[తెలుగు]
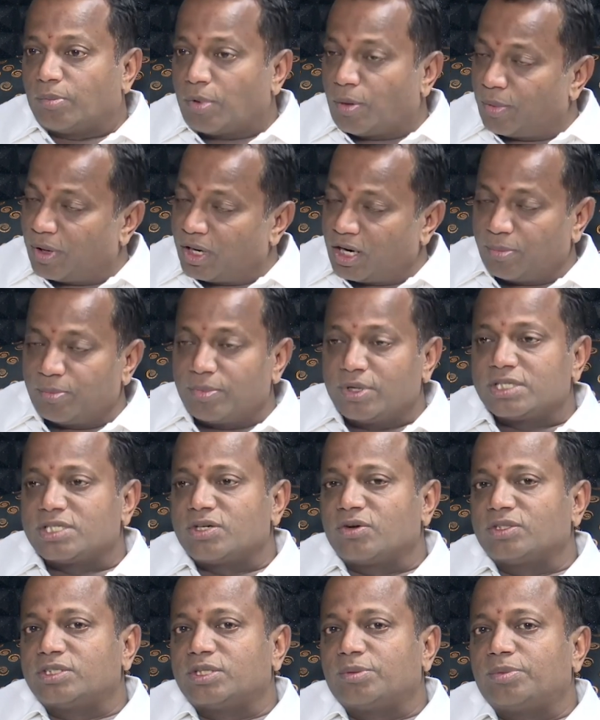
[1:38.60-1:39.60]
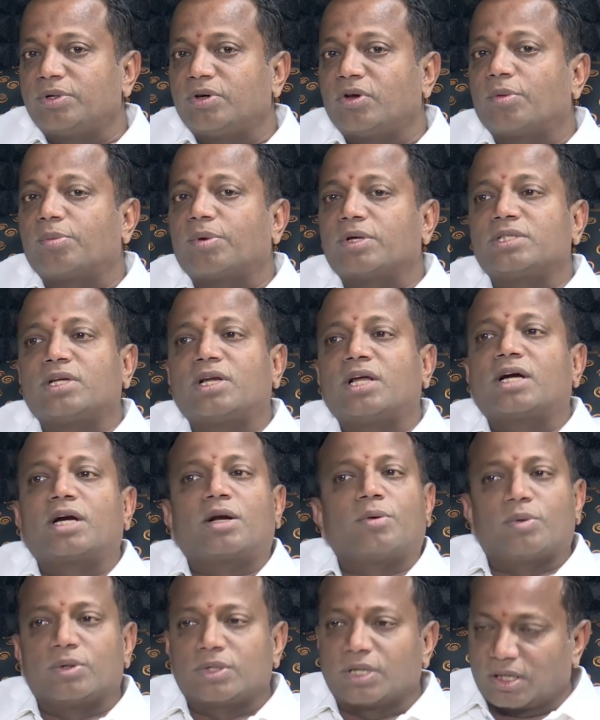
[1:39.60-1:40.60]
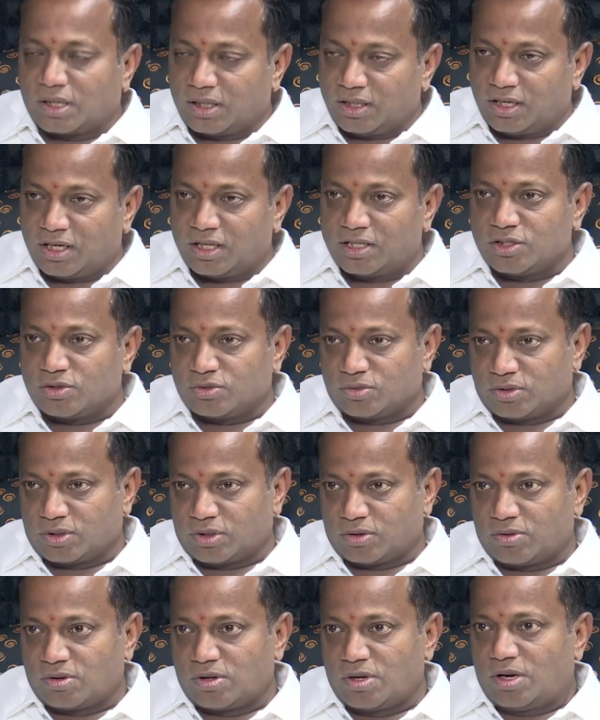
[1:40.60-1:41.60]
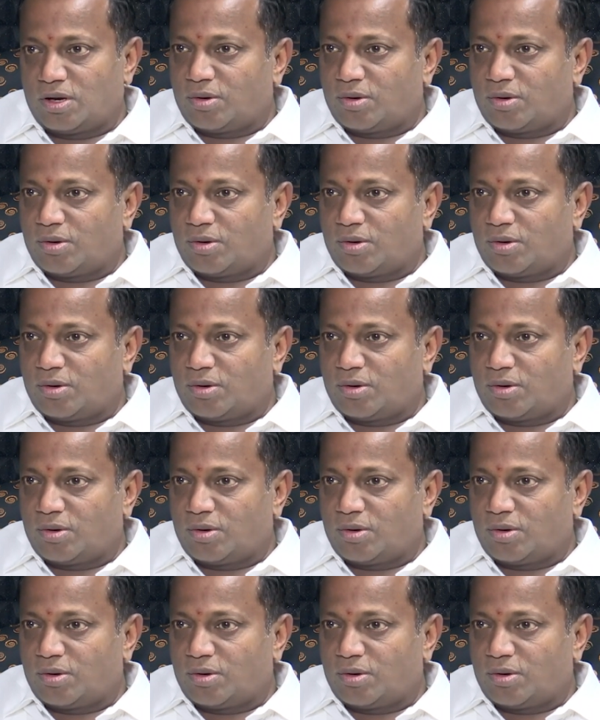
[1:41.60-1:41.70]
మమ్మల్ని అమ్మేసినావు అని చెప్పి ఇలా ప్రజలు ఎక్కడ పోతే అక్కడ నిలదీస్తున్నారు